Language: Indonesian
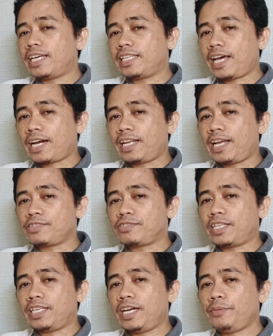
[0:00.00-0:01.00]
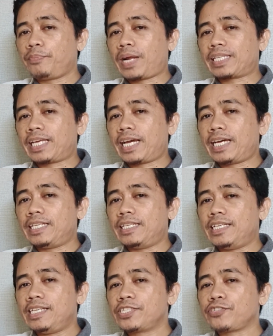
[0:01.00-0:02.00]
Kita akan langsung saja praktekan
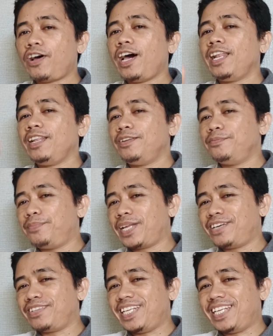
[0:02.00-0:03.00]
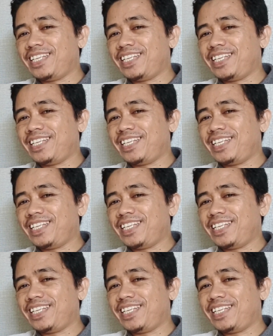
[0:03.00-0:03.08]
di soal berikut ini.